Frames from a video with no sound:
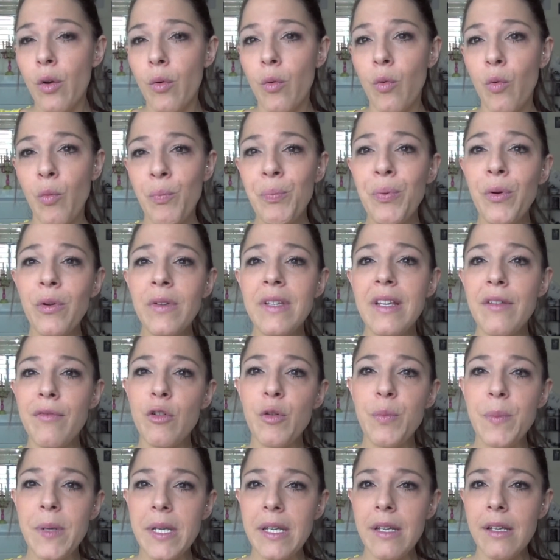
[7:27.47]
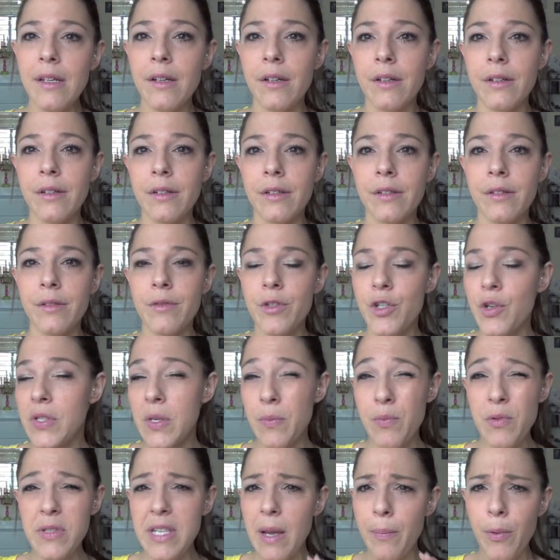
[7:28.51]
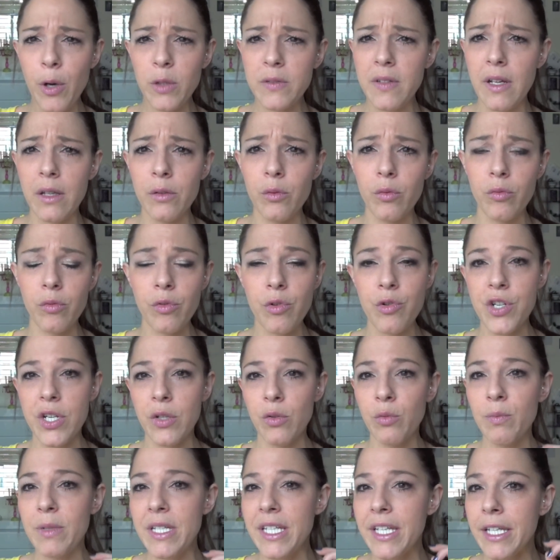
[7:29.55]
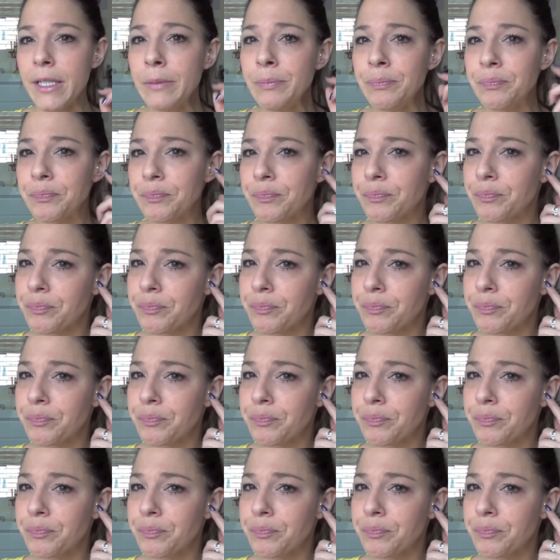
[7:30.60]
On peut développer, euh, je sais plus, ça porte un nom que j'ai oublié.